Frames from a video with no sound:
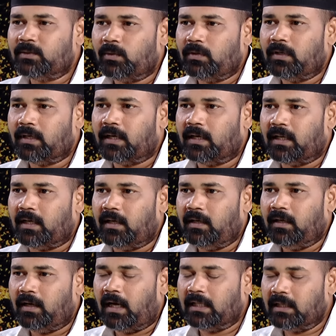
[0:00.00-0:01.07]
சொல்லன்னு கேட்டால்
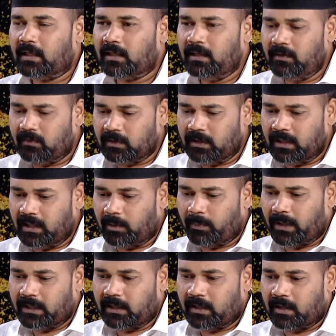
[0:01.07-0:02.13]
அதற்கு வந்து நீங்கள்
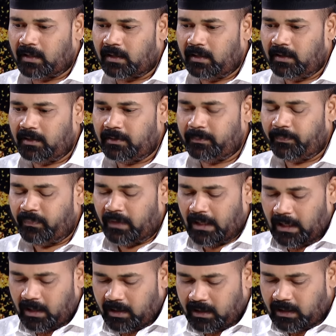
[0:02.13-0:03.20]
பார்த்தீங்கன்னாக்கா
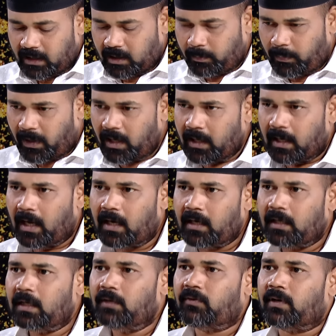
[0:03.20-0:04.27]
இதற்கு பல
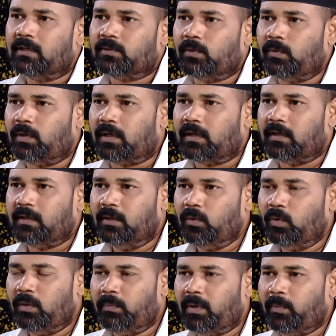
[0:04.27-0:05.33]
காரணங்கள் இவர்கள் சொல்லுவார்கள் இன்னும்
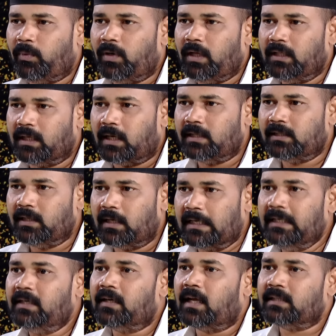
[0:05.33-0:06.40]
குறிப்பாக போனால் அந்த கட்சியில்
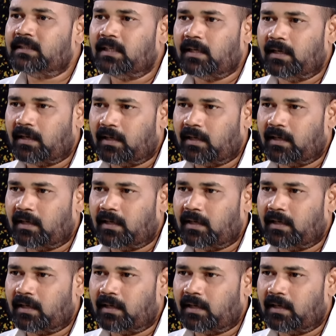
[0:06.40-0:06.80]
ரெண்டு ராசாக்கள்